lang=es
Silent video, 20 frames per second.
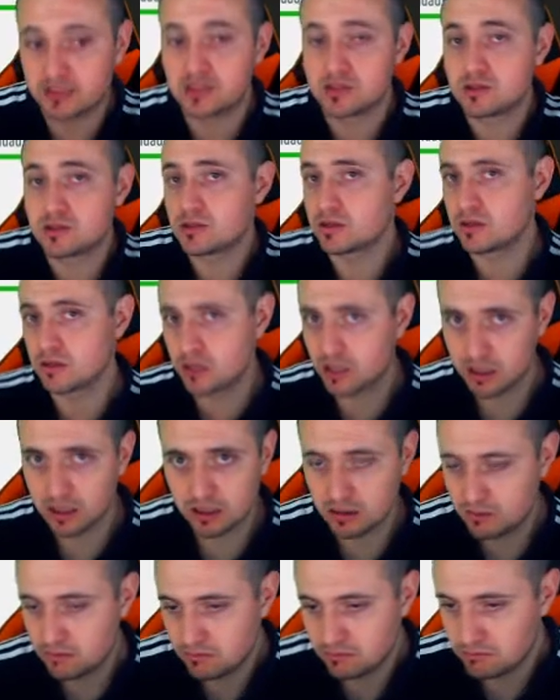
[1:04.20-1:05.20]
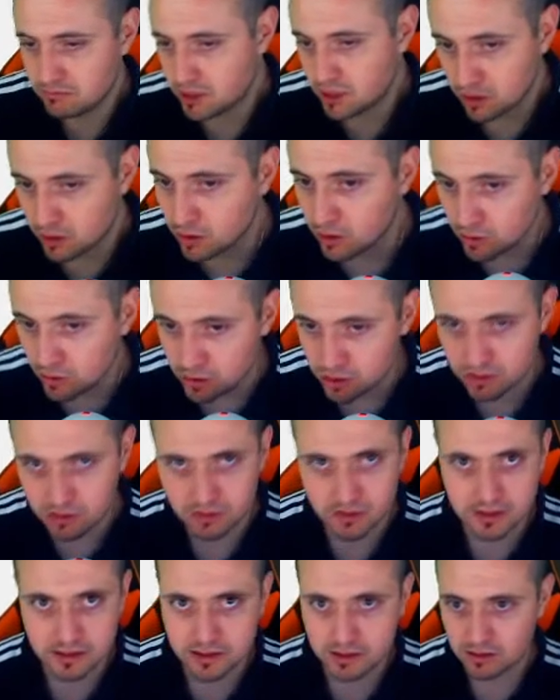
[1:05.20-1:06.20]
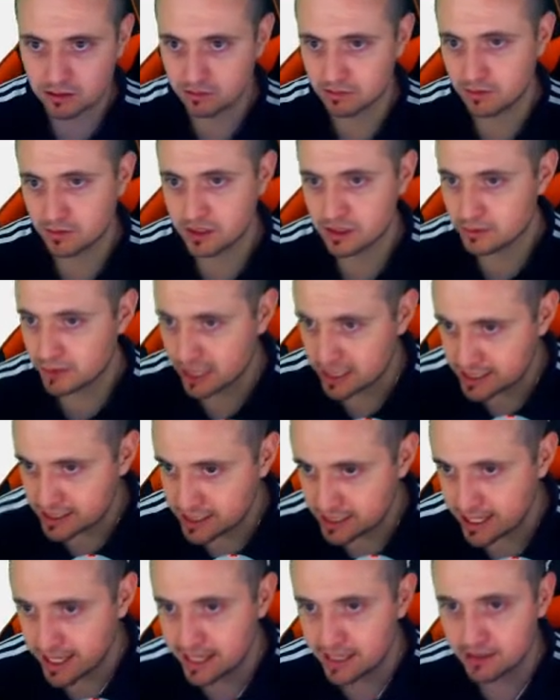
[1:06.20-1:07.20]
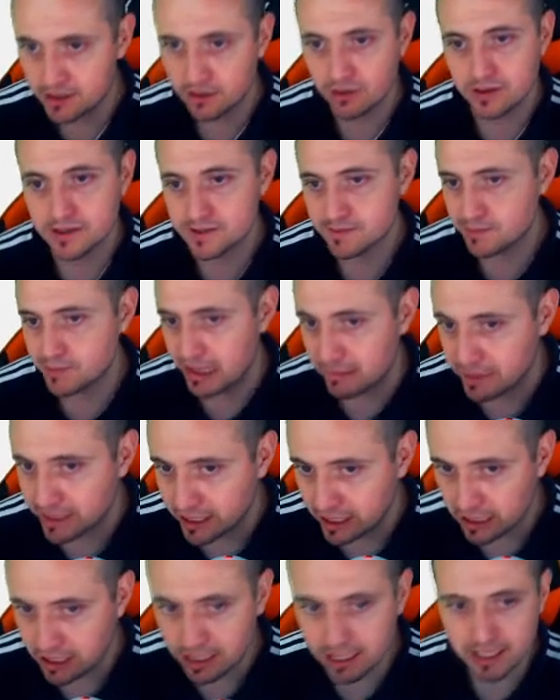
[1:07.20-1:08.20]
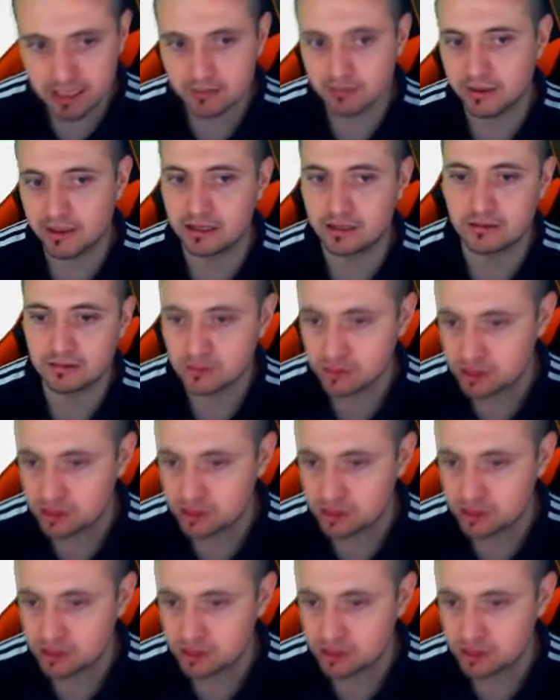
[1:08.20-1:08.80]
Yo creo que mi conclusión es que como es brasileño, es Premier League, bueno, tú